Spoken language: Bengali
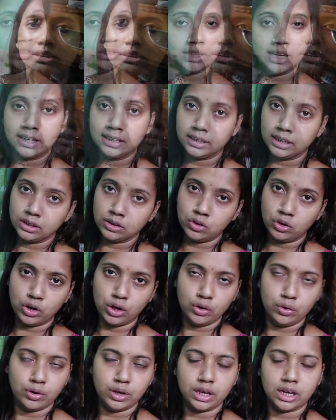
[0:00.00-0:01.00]
স্নান টান
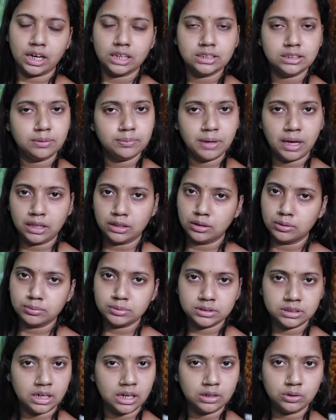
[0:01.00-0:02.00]
করা হয়ে গেছে আমি একদম
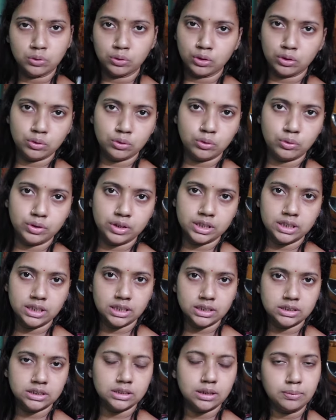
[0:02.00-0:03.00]
স্নান ওকেও করিয়ে
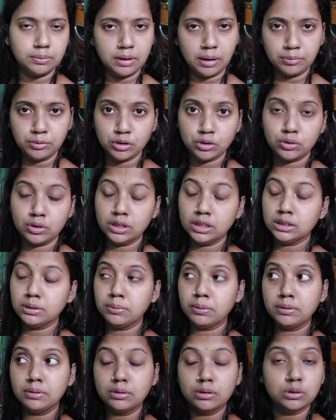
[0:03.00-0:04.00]
দিয়েছি তারপর আমিও করিয়ে
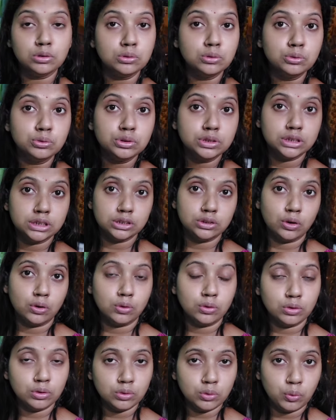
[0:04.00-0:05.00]
দিয়েছি বাট লুচি
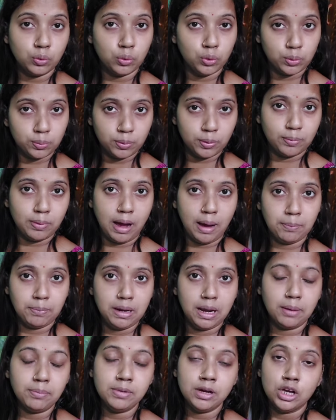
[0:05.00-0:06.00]
তখন করবো
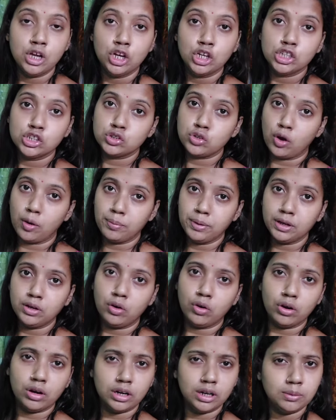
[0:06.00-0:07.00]
ভাবলাম সবে
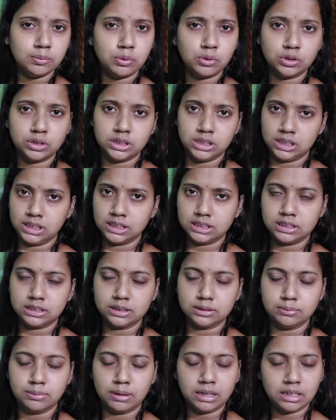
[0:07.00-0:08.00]
কড়াটা
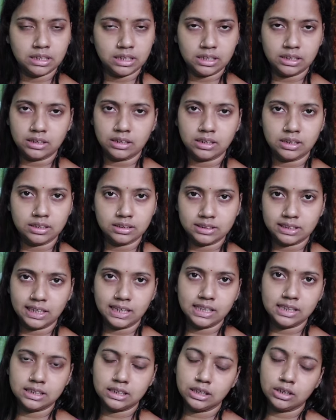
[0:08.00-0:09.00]
বসিয়েছি মানে
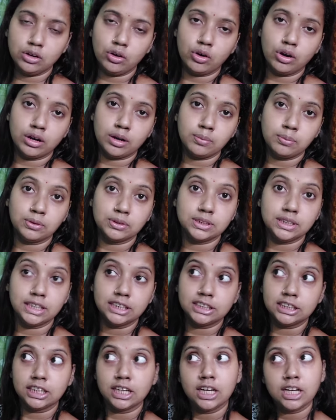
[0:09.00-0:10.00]
তেল দিয়ে কড়াটা
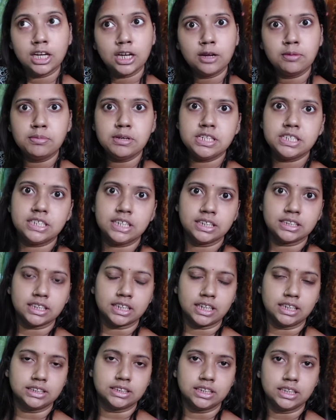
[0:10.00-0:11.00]
বসিয়েছি বৃষ্টি
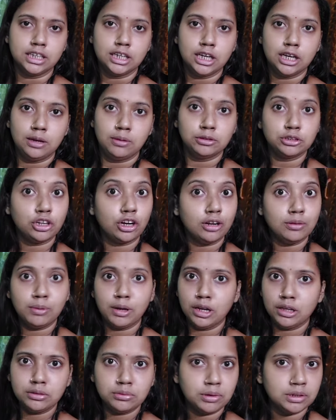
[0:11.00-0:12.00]
এসে গেছে তো
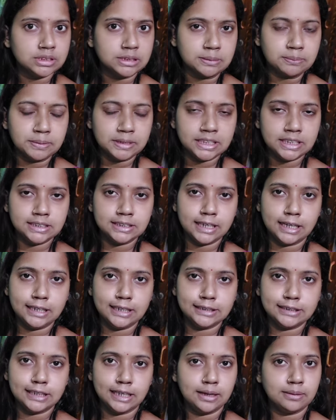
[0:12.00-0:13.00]
সকালবেলা এই ওয়াশিং মেশিন
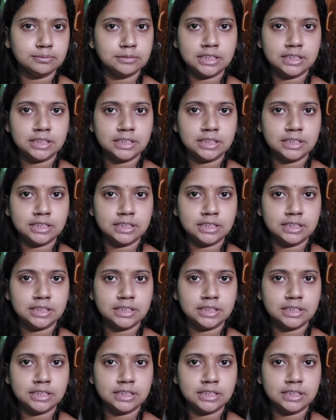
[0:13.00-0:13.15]
চালিয়েছিলাম